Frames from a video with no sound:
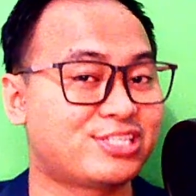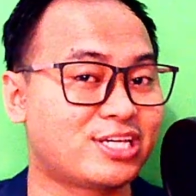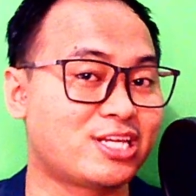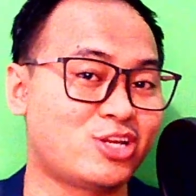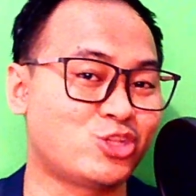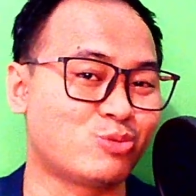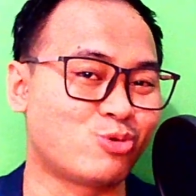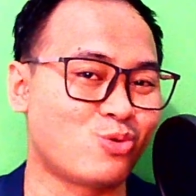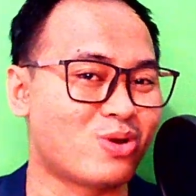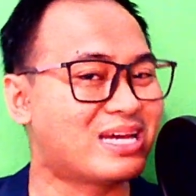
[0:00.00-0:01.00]
channel YouTube
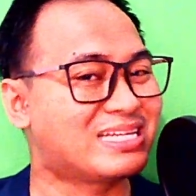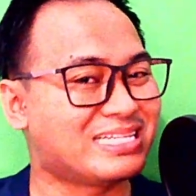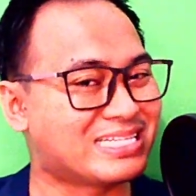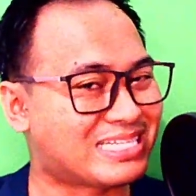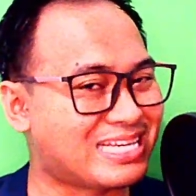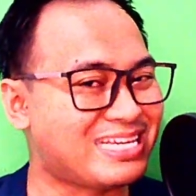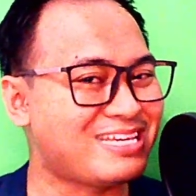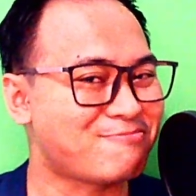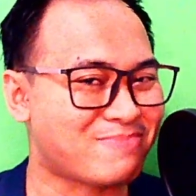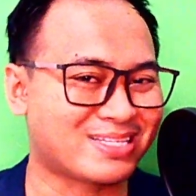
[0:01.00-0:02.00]
gue di seni
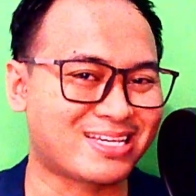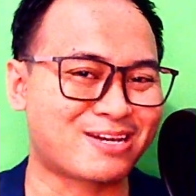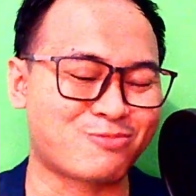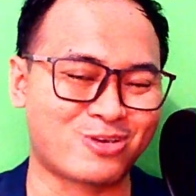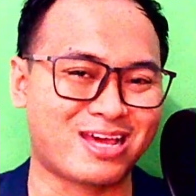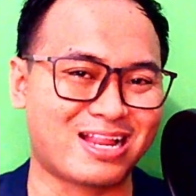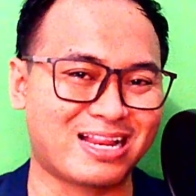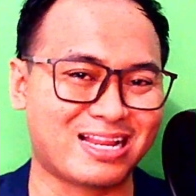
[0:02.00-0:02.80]
pasar modal